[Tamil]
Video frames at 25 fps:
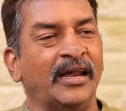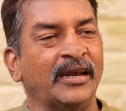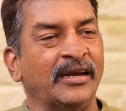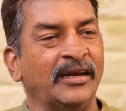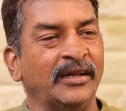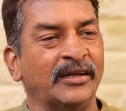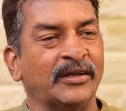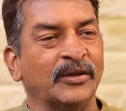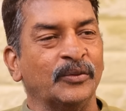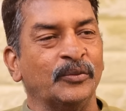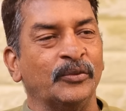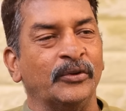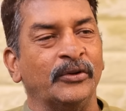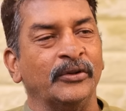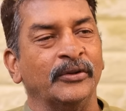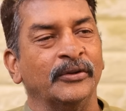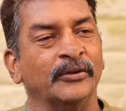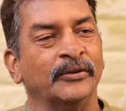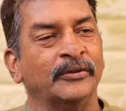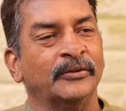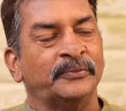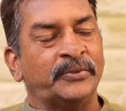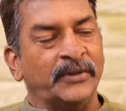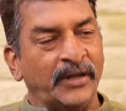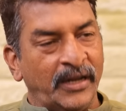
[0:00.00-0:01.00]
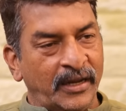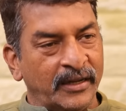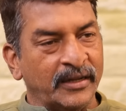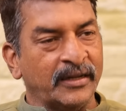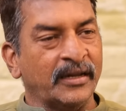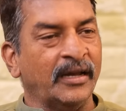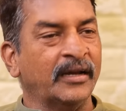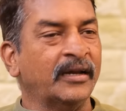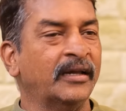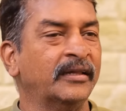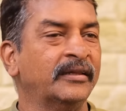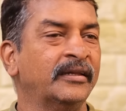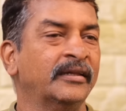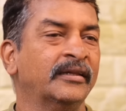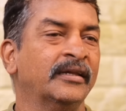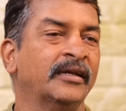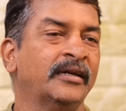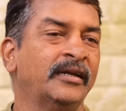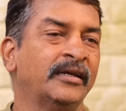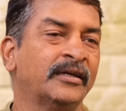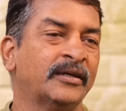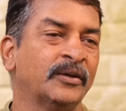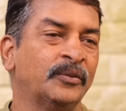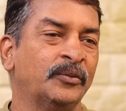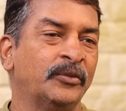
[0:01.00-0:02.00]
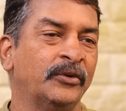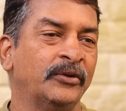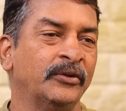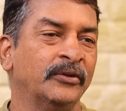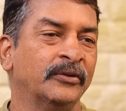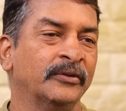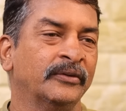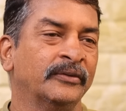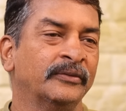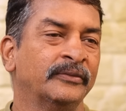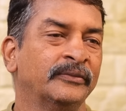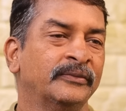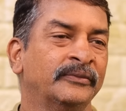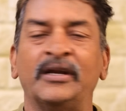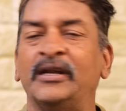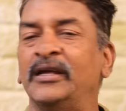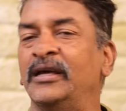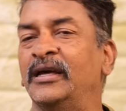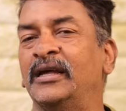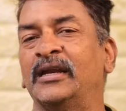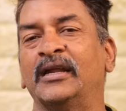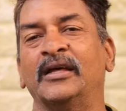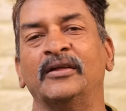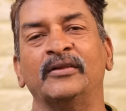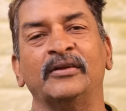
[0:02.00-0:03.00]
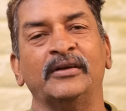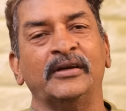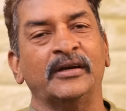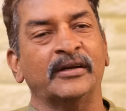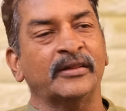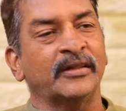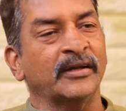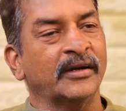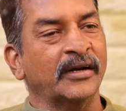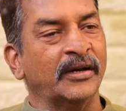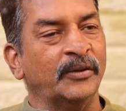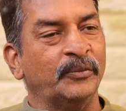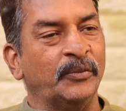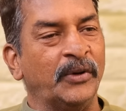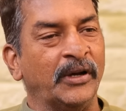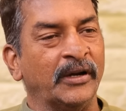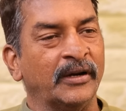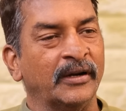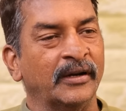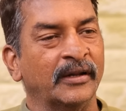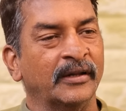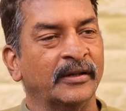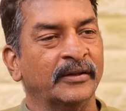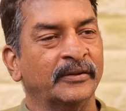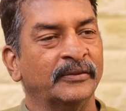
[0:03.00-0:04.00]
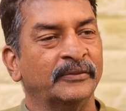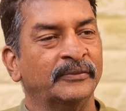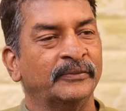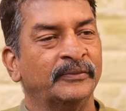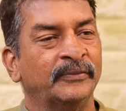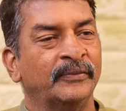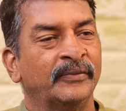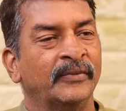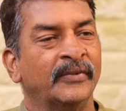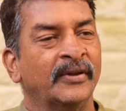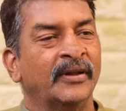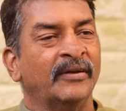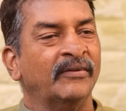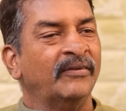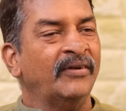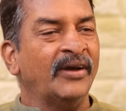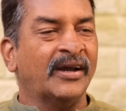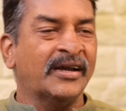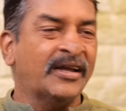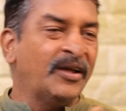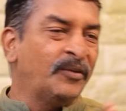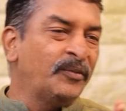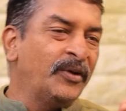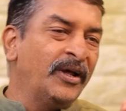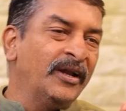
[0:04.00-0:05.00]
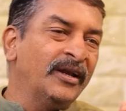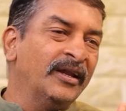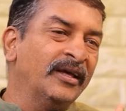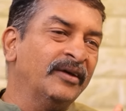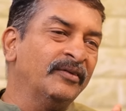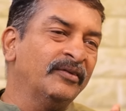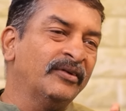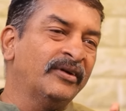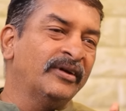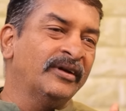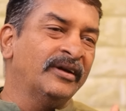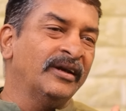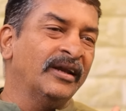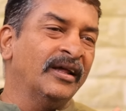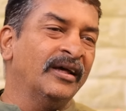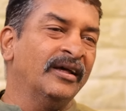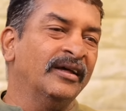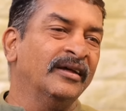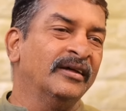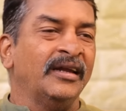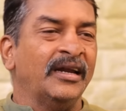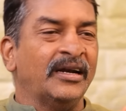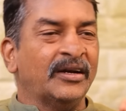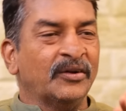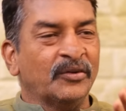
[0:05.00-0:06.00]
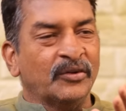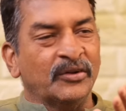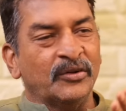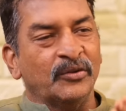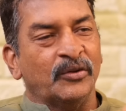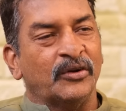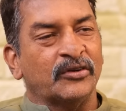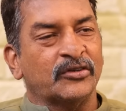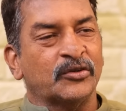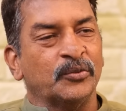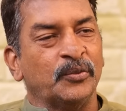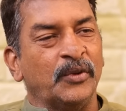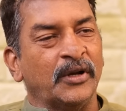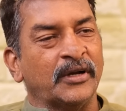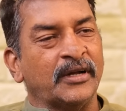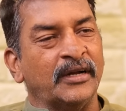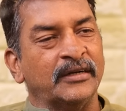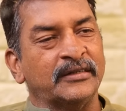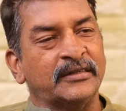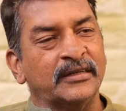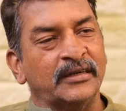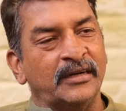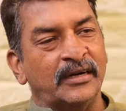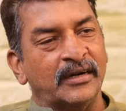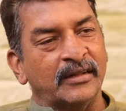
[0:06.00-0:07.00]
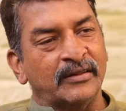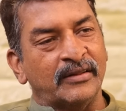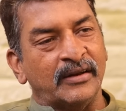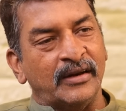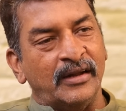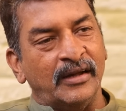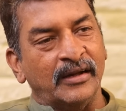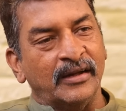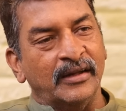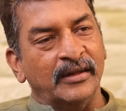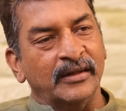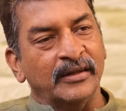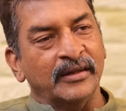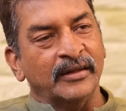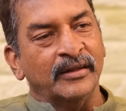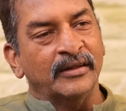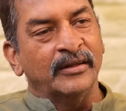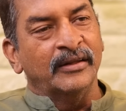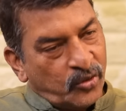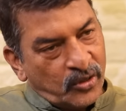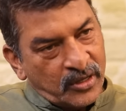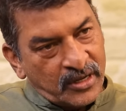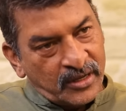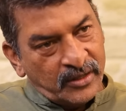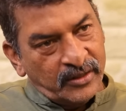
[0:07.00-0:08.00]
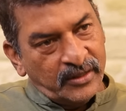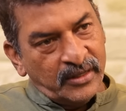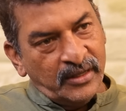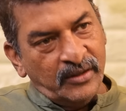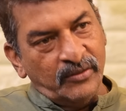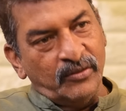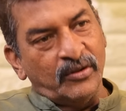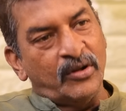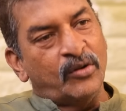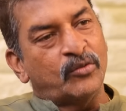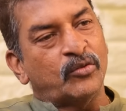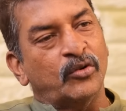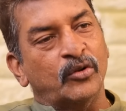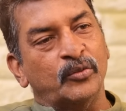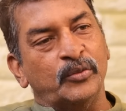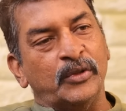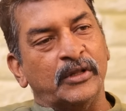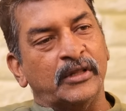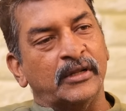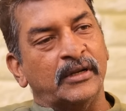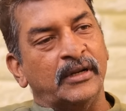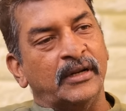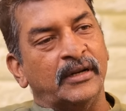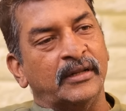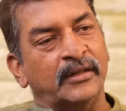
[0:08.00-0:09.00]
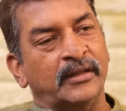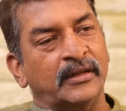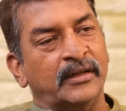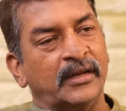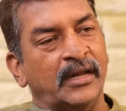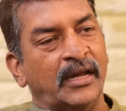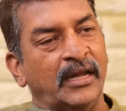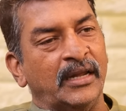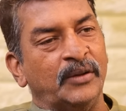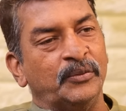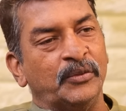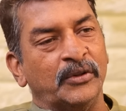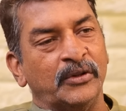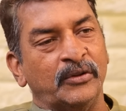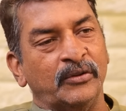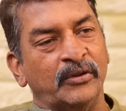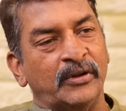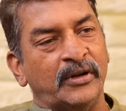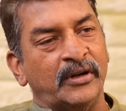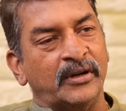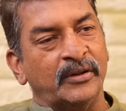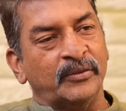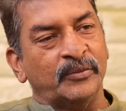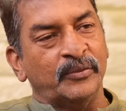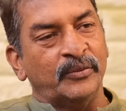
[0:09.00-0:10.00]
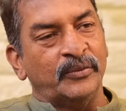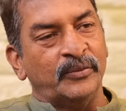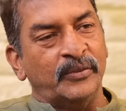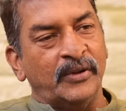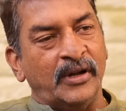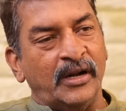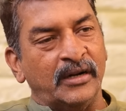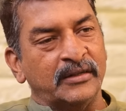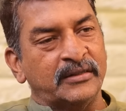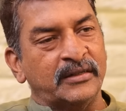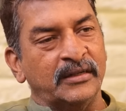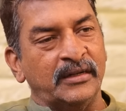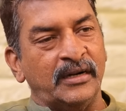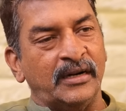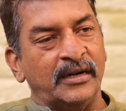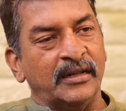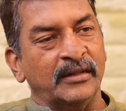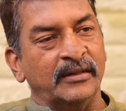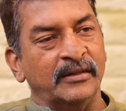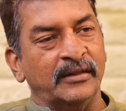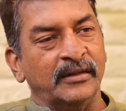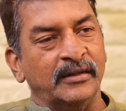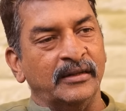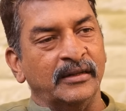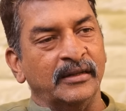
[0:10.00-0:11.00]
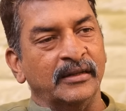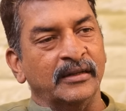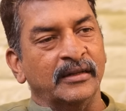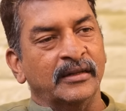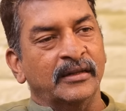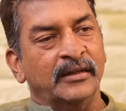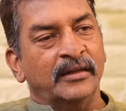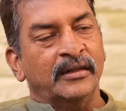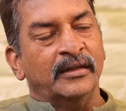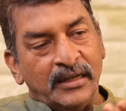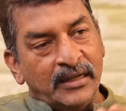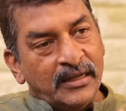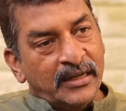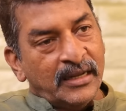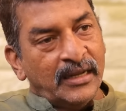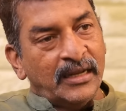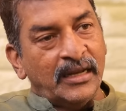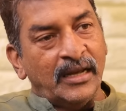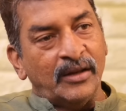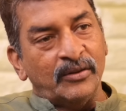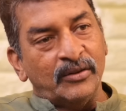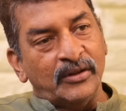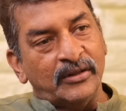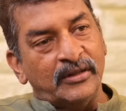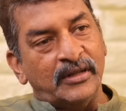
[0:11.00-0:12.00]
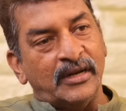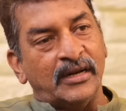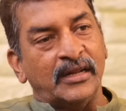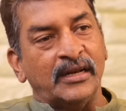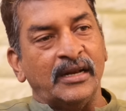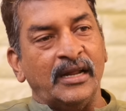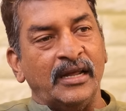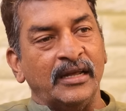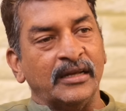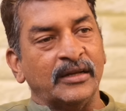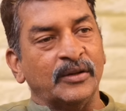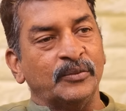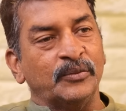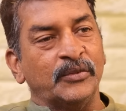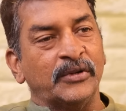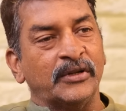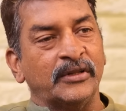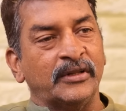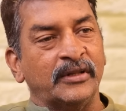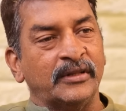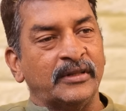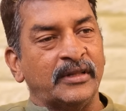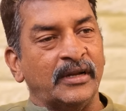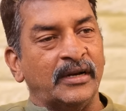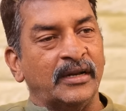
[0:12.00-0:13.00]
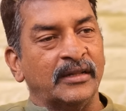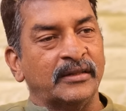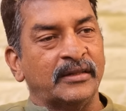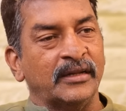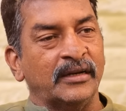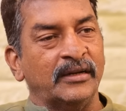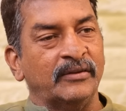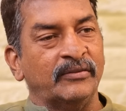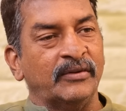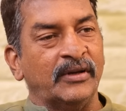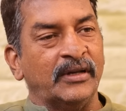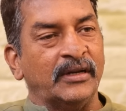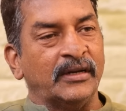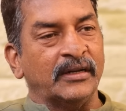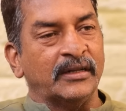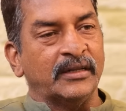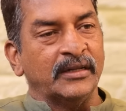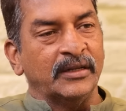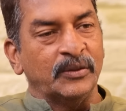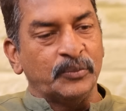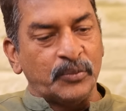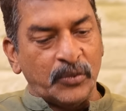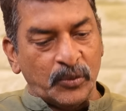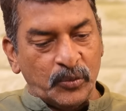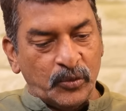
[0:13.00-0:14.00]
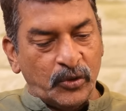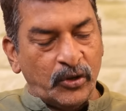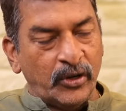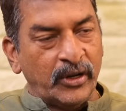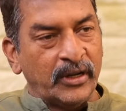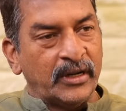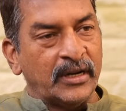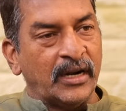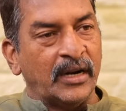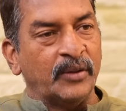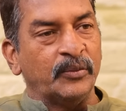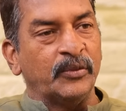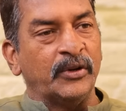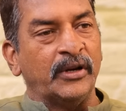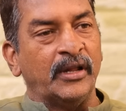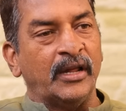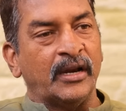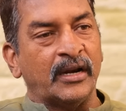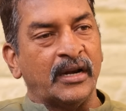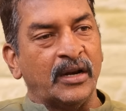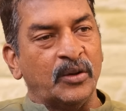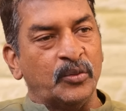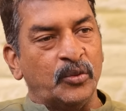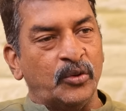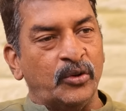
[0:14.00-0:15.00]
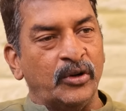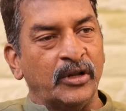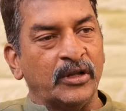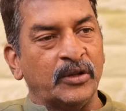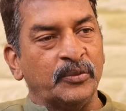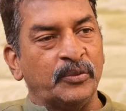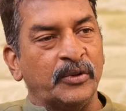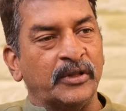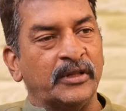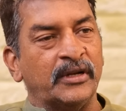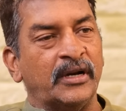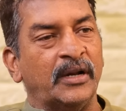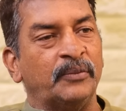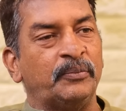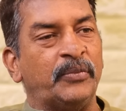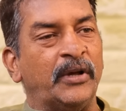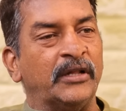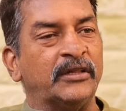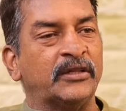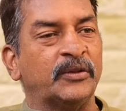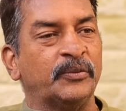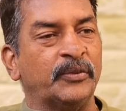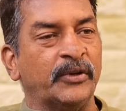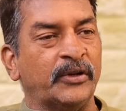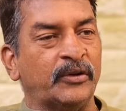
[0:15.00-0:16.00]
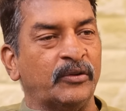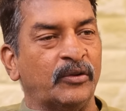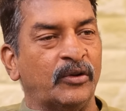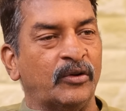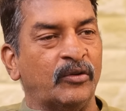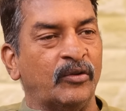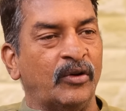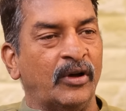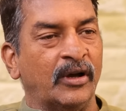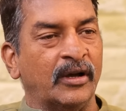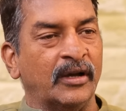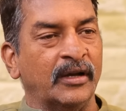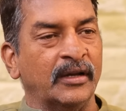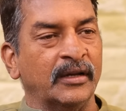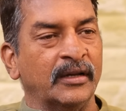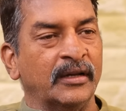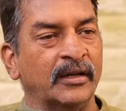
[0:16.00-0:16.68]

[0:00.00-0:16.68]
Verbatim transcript: யார் நிற்க முடியும் பிரியங்கா காந்தி தான் நிற்க முடியும் வேறு யாரையாவது நிறுத்துங்களேன் பார்க்கலாம் வெக்கமாக இல்லை ஒதுக்கலாம் எழுபது வருஷமாக கட்சி நடத்துகிறாங்க தொடர்ந்து இவங்க குடும்பத்தில் இருந்து தான் ஐம்பது வருடம் ஆட்சி நடந்தது இங்கேயாவது ஜனநாயகம்ங்கிறது தெல்ல தெளிவாக இருக்குது இப்போ மோடி கிளம்பினார்னா மோடிக்கு பதிலாக பத்து பேர் வருவாங்க